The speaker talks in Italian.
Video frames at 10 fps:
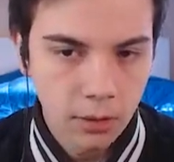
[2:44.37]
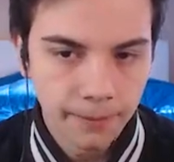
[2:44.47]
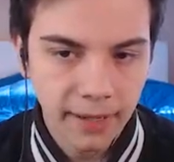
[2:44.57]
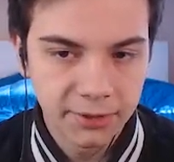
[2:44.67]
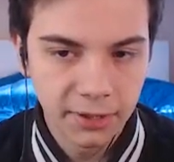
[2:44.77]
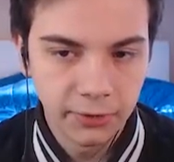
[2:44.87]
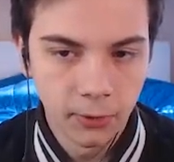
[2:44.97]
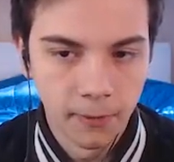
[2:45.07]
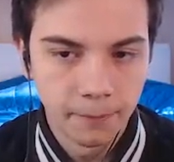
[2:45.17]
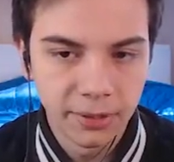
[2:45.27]
Perché se si
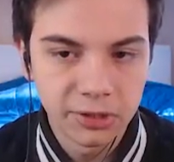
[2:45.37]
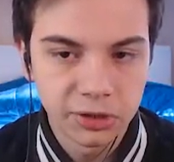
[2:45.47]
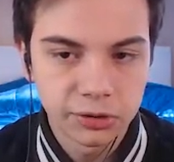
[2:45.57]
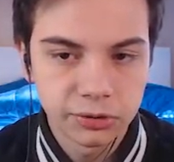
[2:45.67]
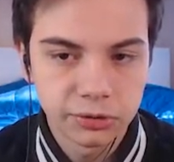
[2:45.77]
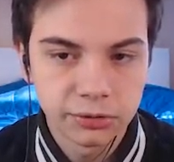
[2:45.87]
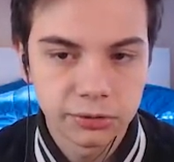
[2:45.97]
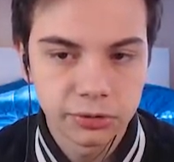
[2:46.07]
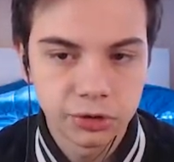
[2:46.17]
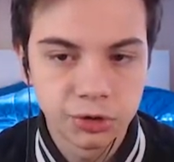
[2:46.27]
rompe...
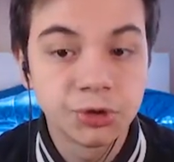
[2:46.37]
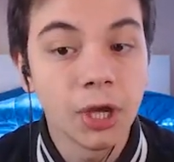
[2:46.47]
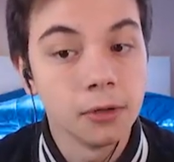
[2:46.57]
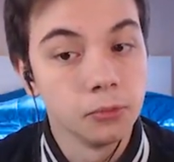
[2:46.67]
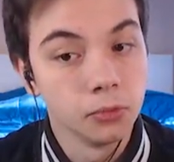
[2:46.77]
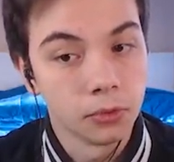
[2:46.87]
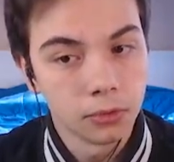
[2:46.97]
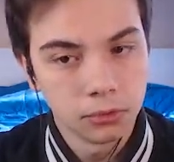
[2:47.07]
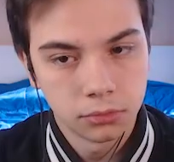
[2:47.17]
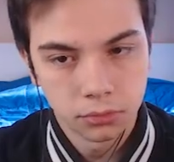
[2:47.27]
C'è il
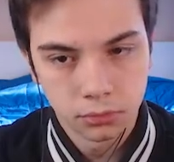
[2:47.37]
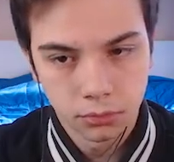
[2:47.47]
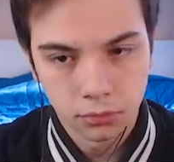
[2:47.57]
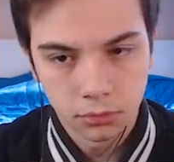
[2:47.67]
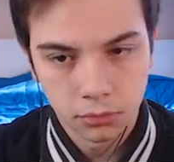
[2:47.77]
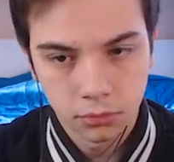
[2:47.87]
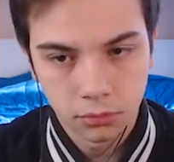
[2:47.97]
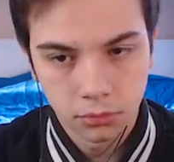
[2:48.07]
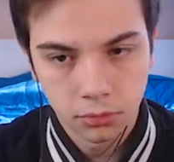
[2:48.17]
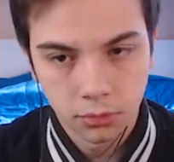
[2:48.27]
muro.
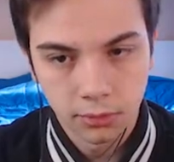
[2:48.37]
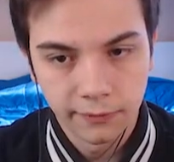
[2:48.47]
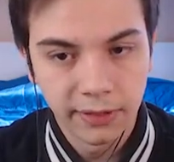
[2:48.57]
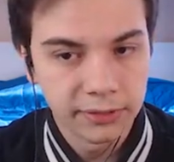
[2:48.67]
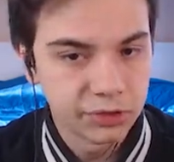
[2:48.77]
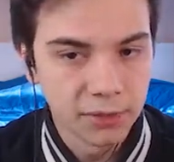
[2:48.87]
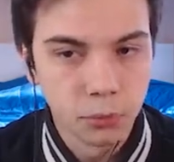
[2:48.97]
C'è il